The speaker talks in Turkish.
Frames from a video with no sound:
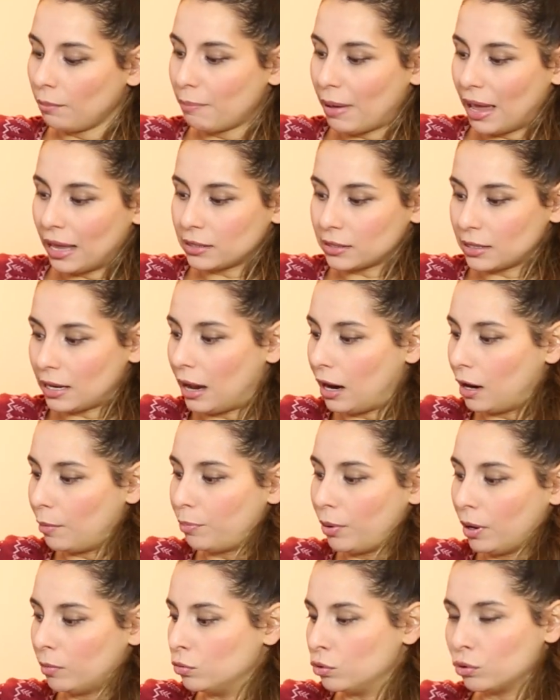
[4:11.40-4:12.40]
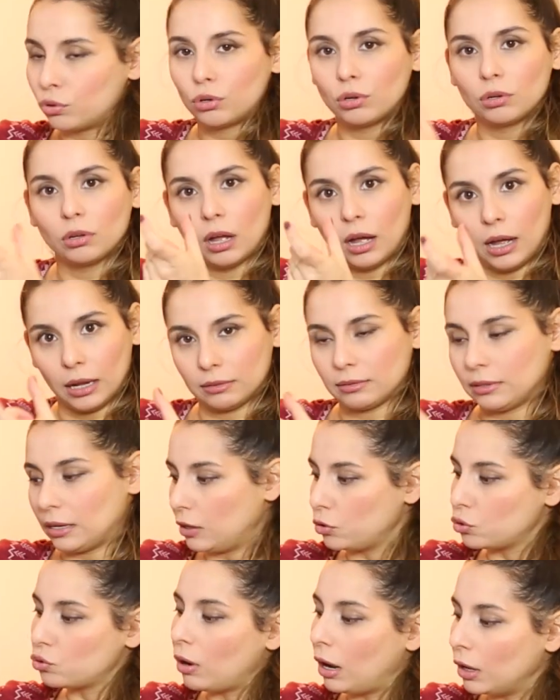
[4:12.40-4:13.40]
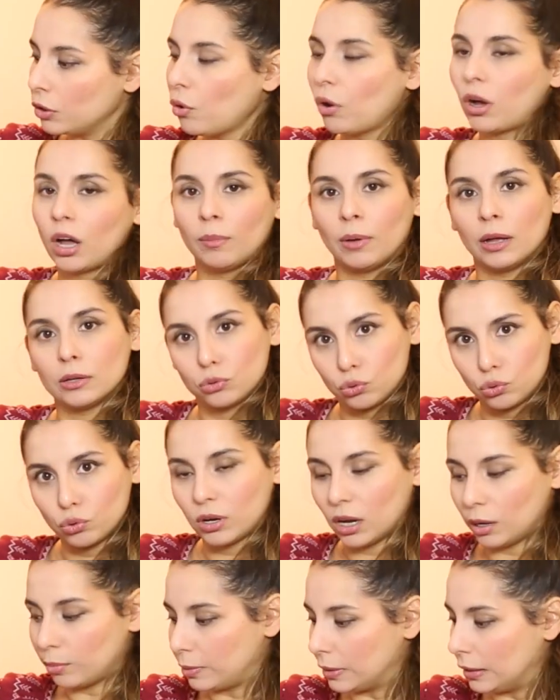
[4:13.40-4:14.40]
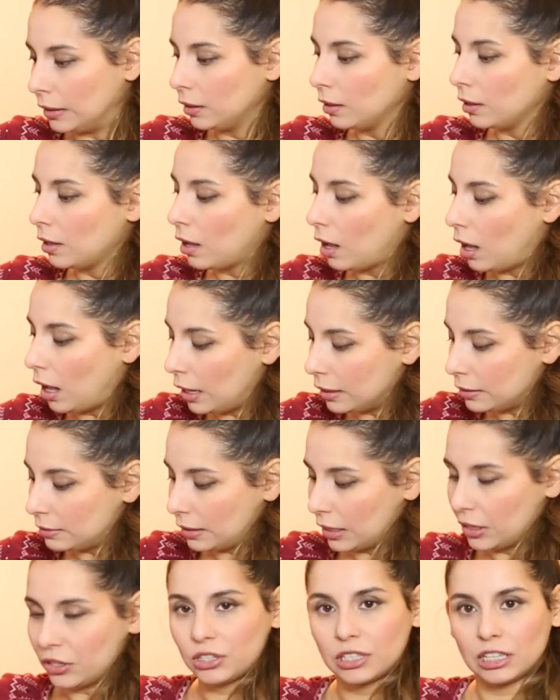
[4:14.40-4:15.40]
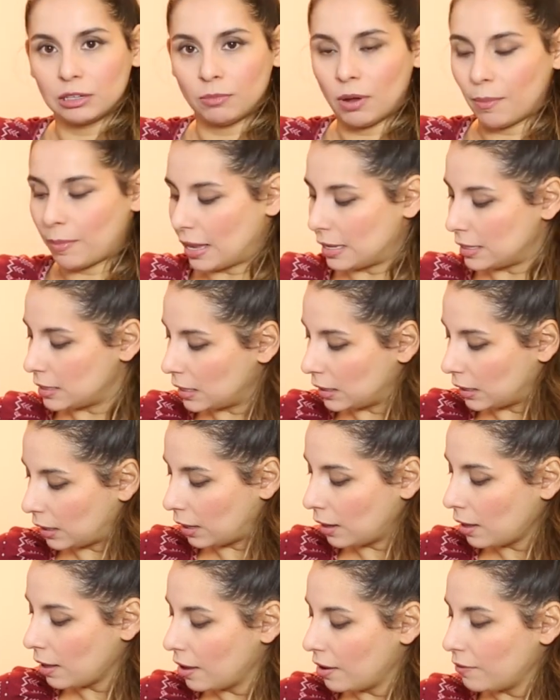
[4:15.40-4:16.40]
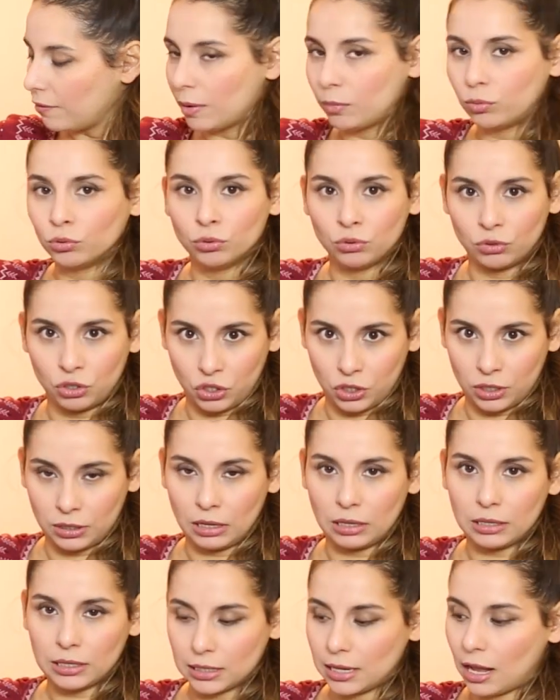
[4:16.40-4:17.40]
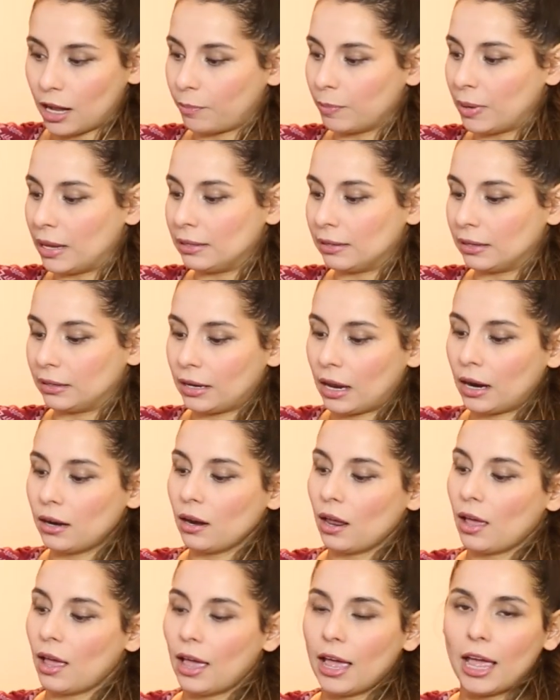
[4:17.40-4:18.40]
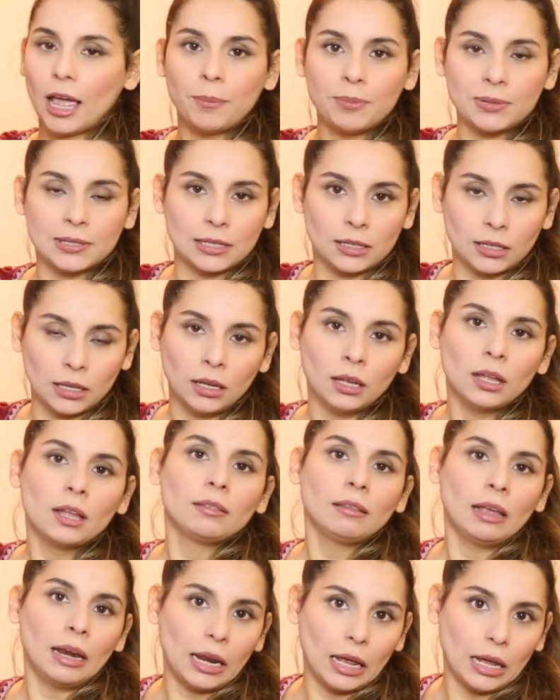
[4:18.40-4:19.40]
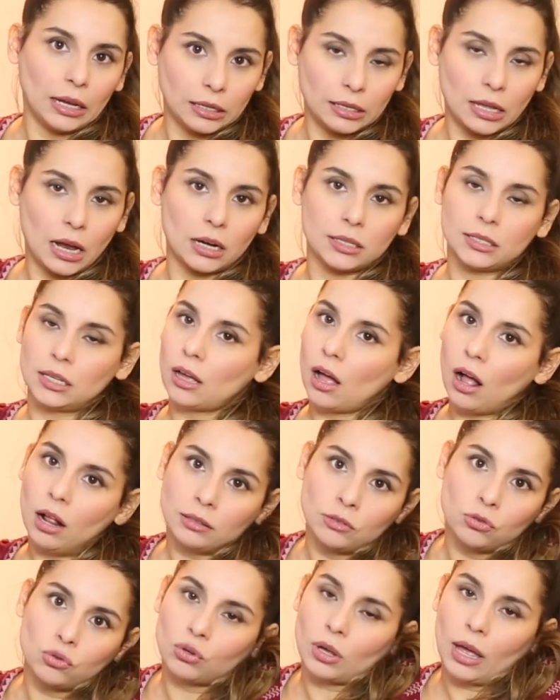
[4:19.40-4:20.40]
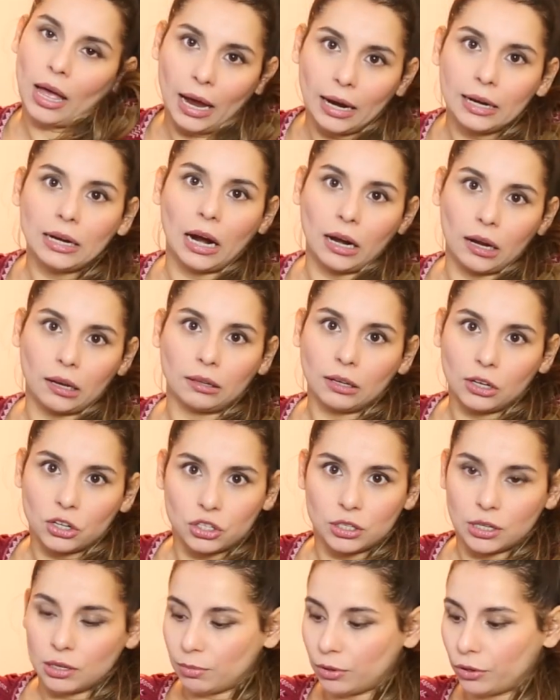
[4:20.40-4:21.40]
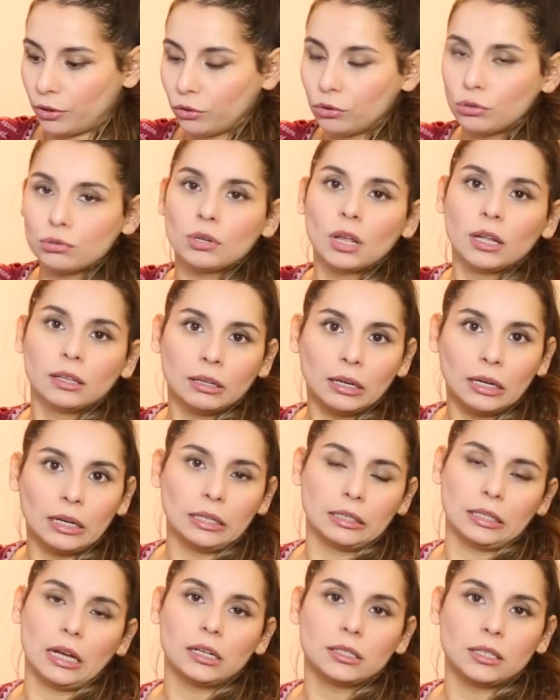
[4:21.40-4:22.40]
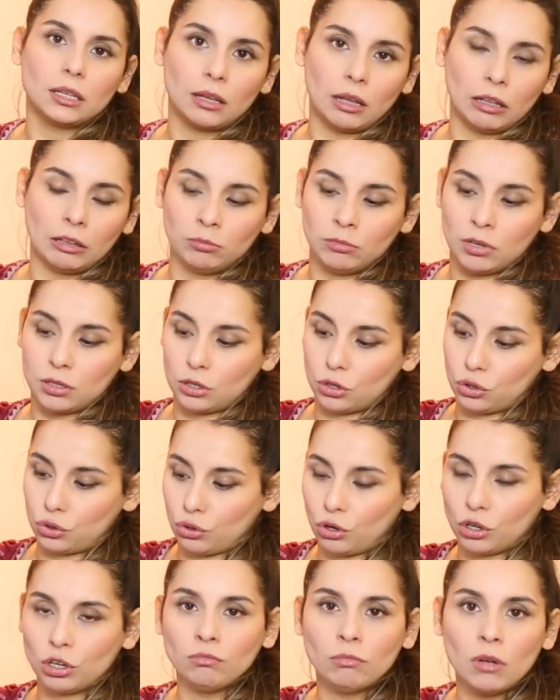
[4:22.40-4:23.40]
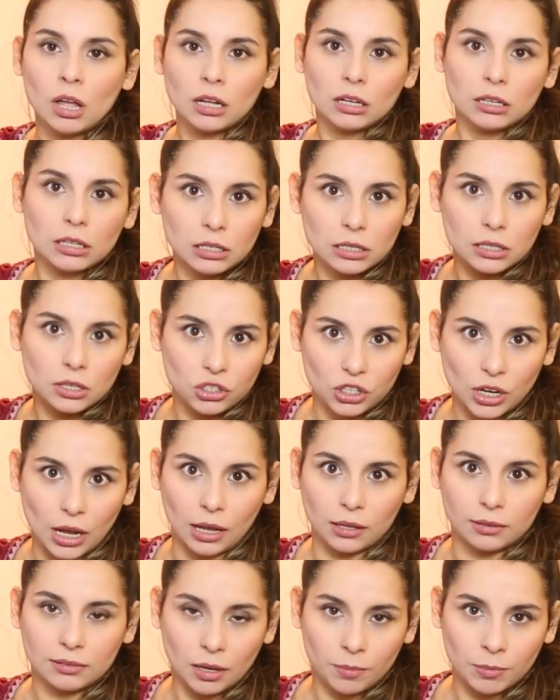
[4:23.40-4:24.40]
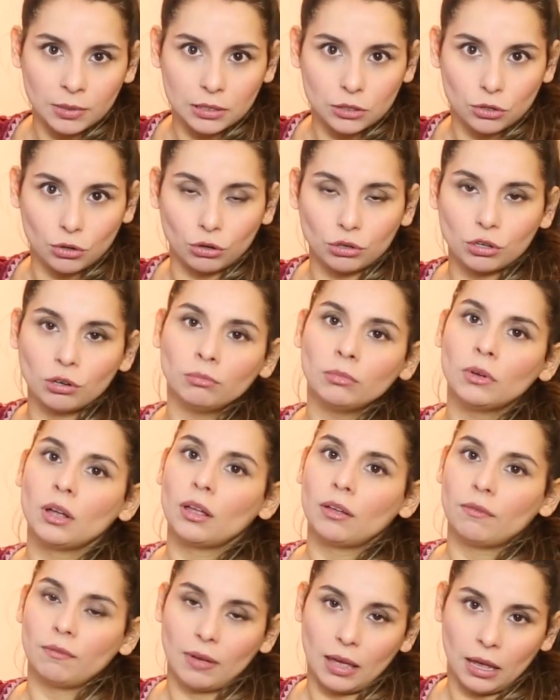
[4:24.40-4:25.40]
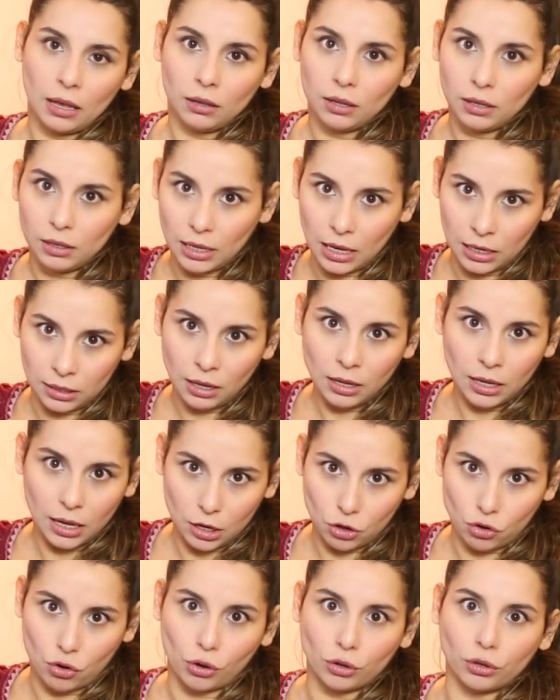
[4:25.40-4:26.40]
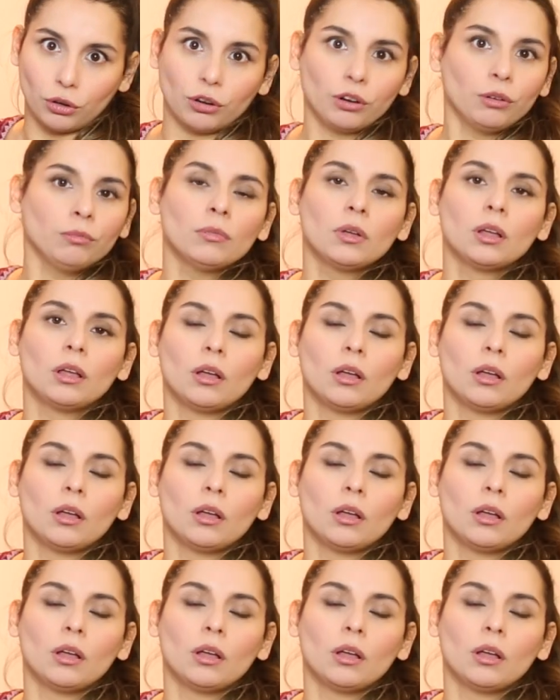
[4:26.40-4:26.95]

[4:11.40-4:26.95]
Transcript: Bezler, pamuk, hatta şu an yok ama su kabı, alt değiştirme bezleri ve bunun dışında ıslak mendiller hepsini nereye gidersek altın çünkü her yerde değiştirebiliyoruz. Nereye gidersek yanımda taşıyorum. Hızlıca temizliyorum ve yerine geri koyuyorum.